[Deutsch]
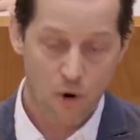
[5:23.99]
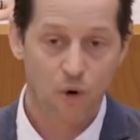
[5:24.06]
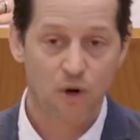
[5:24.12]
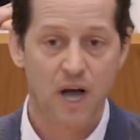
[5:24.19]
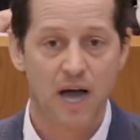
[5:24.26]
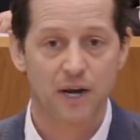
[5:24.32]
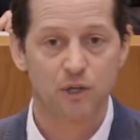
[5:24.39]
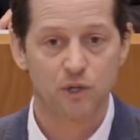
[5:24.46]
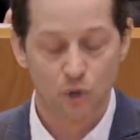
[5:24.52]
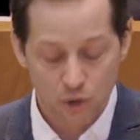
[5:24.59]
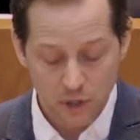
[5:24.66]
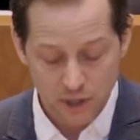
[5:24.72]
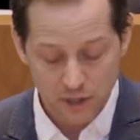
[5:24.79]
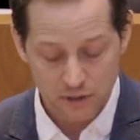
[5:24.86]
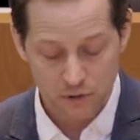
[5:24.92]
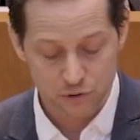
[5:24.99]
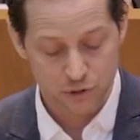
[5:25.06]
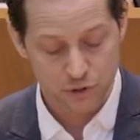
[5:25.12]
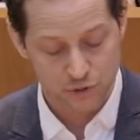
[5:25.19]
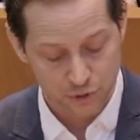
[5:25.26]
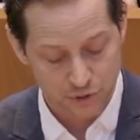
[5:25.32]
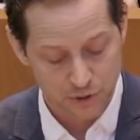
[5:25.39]
Und gerade junge
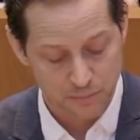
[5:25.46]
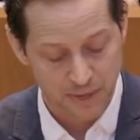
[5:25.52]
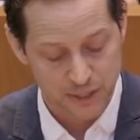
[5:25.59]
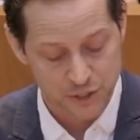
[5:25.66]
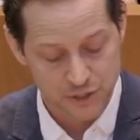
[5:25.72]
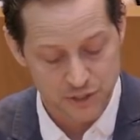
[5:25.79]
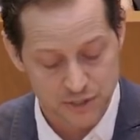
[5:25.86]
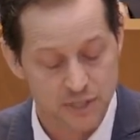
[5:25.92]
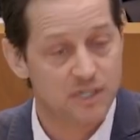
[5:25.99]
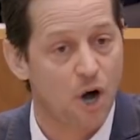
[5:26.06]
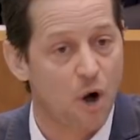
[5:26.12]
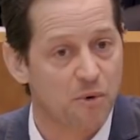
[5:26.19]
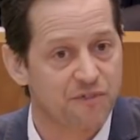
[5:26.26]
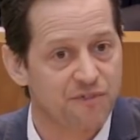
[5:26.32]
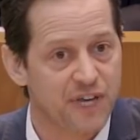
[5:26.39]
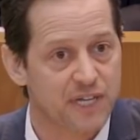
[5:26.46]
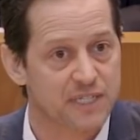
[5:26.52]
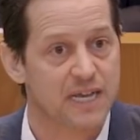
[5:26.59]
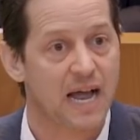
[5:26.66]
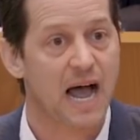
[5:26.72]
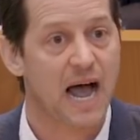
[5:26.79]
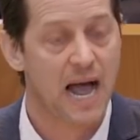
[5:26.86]
und gesunde Menschen sind kaum gefährdet.